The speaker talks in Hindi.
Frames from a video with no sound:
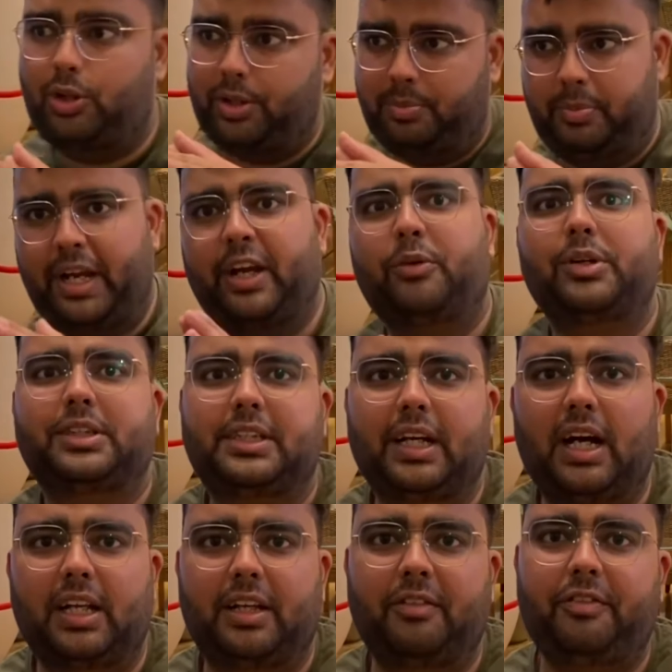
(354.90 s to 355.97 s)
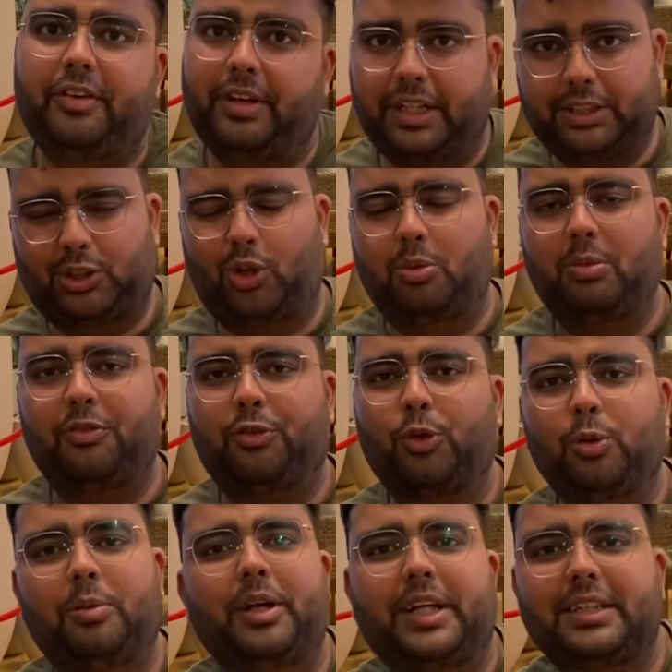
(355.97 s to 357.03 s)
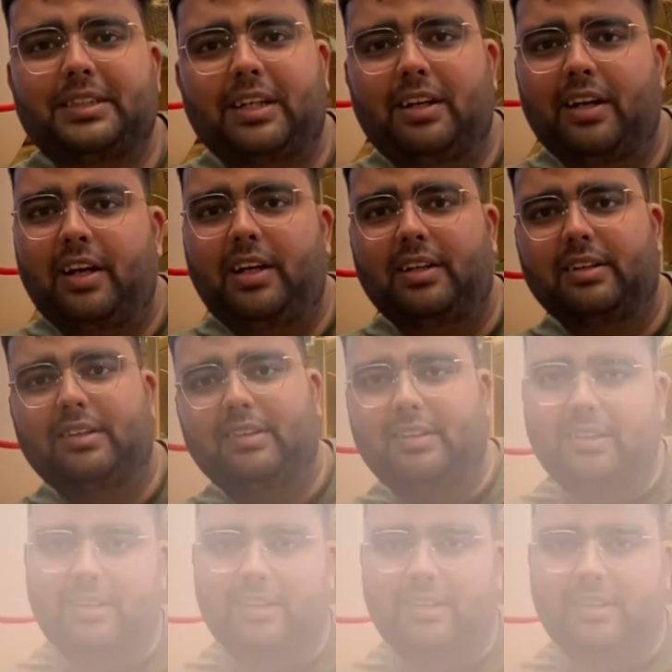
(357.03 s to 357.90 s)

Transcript: और बैंकवेट्स दिखाते हैं फिर रेस्टोरेंट में फूड भी टेस्ट करना है